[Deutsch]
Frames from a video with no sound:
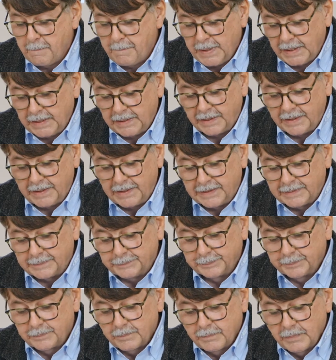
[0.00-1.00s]
Balaya.
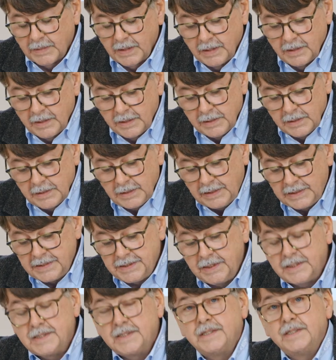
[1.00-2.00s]
Es
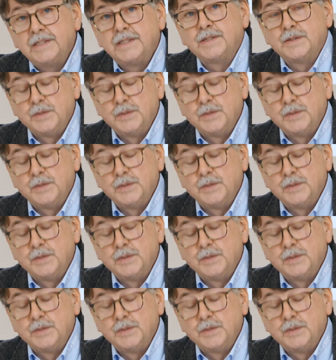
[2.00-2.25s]
setzt sich